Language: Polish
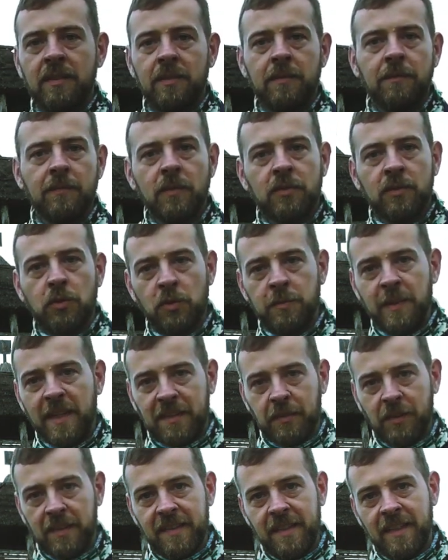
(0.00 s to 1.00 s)
E,
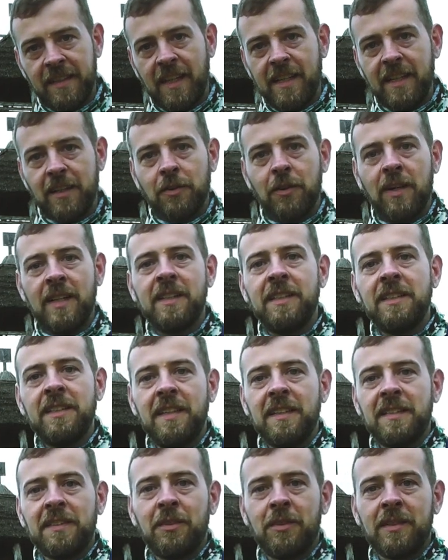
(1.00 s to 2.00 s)
Trójmiasto jest niedaleko, ale
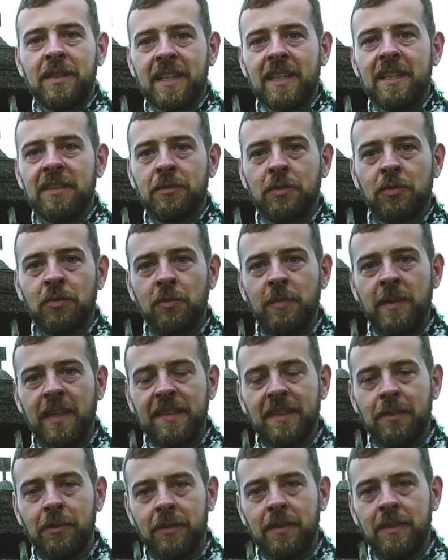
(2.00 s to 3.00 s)
nie jest to takie
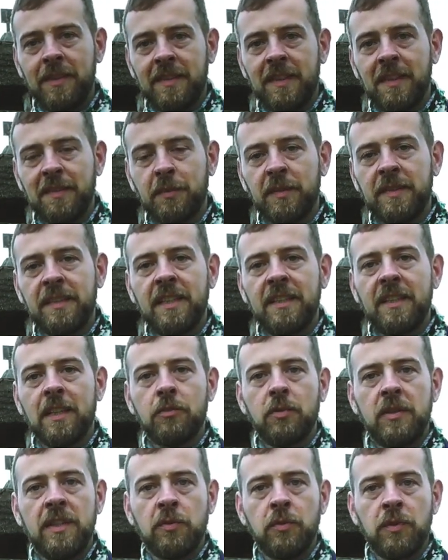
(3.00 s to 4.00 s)
Trójmiasto sensu stricte,
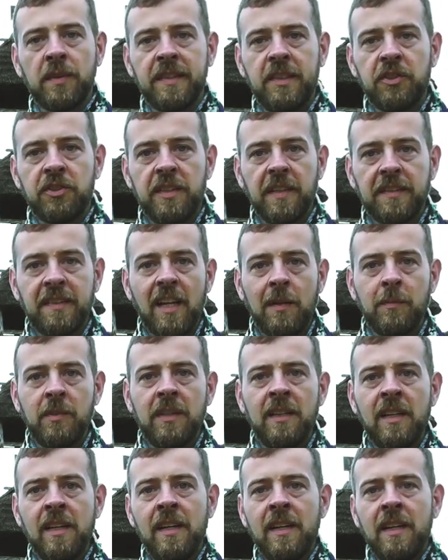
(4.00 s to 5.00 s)
które turystycznie
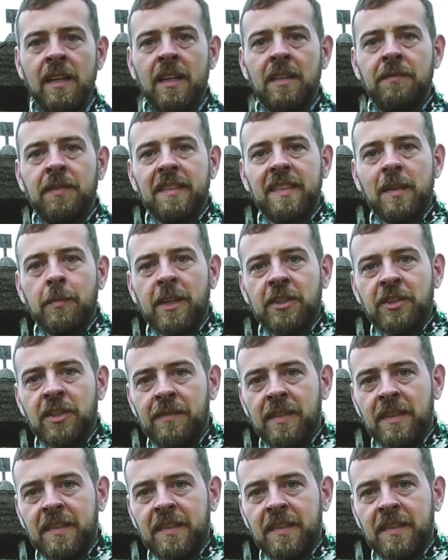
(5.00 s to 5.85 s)
znamy, więc zapraszam